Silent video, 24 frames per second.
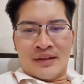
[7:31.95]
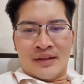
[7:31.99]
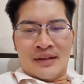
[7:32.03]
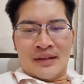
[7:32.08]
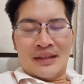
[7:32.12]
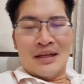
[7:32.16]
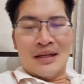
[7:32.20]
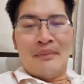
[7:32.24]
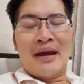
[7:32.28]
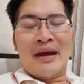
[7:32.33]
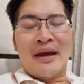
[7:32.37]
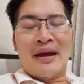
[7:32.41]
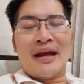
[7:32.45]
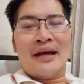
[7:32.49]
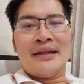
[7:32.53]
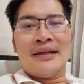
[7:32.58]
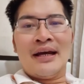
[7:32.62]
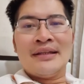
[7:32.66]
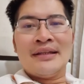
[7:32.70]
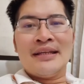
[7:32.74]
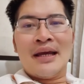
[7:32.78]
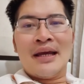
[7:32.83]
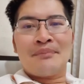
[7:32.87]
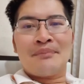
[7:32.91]
หรือไม่ก็เดิน
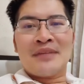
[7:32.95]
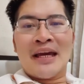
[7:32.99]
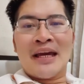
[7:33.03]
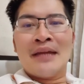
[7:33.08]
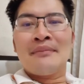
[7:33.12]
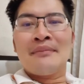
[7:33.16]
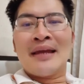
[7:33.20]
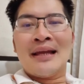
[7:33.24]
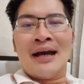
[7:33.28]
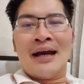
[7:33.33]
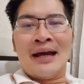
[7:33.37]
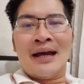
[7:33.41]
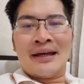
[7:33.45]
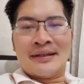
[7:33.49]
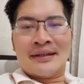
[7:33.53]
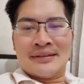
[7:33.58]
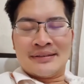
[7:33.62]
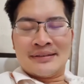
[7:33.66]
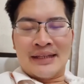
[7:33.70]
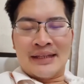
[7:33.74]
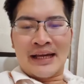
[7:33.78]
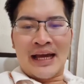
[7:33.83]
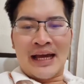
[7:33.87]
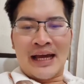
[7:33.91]
เหยียบตีนไปเลย
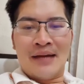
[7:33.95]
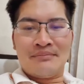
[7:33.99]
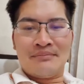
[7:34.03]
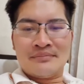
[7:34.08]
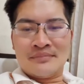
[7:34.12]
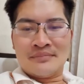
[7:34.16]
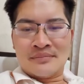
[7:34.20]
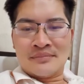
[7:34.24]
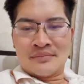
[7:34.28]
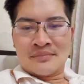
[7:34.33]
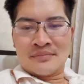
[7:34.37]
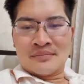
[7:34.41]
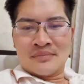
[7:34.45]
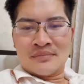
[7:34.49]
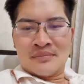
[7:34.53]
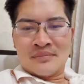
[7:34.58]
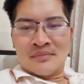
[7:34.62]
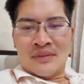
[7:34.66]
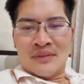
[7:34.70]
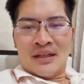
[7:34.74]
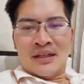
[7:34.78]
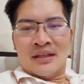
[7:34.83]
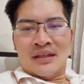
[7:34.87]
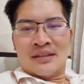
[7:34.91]
นะครับ
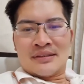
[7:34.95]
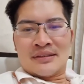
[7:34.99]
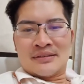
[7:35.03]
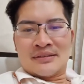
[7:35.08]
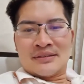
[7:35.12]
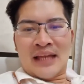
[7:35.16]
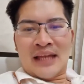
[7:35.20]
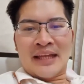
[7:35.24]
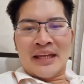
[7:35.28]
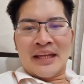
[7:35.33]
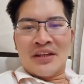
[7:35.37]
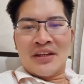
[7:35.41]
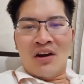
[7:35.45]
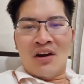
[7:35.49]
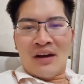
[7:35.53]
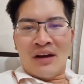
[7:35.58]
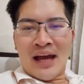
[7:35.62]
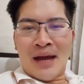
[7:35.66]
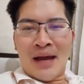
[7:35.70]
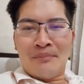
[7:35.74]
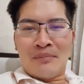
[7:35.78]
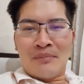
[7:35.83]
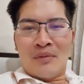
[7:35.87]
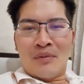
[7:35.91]
ท่านนายกค
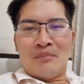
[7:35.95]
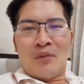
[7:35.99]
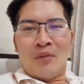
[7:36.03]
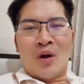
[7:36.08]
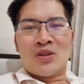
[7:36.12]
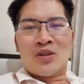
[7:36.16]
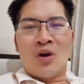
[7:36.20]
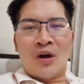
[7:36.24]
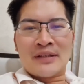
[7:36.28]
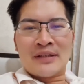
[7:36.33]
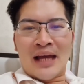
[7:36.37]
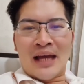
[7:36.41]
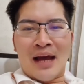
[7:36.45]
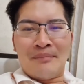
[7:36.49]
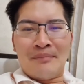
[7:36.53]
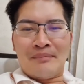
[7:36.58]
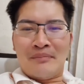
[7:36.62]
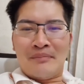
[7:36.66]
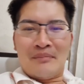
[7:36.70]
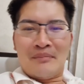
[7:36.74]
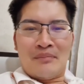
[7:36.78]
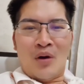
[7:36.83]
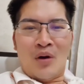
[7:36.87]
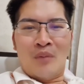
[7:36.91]
รับขอโทษครับ
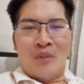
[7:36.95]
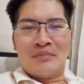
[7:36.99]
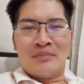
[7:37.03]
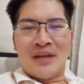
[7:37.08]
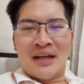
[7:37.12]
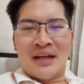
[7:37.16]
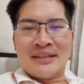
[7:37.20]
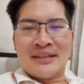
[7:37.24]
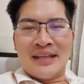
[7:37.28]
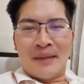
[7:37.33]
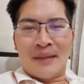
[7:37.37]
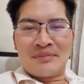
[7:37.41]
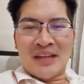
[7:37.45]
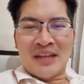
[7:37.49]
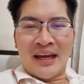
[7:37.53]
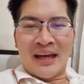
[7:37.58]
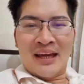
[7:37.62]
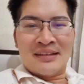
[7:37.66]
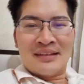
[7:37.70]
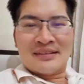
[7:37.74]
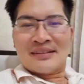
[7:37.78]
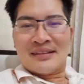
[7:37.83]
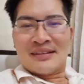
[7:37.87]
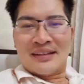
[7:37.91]
ผมเดินเหยียบตีน
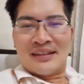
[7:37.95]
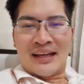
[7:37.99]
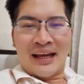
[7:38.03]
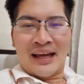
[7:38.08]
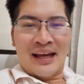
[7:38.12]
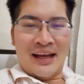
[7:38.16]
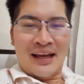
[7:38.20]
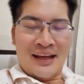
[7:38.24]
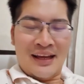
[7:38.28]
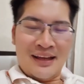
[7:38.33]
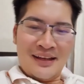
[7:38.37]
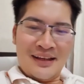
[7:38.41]
นะฮะ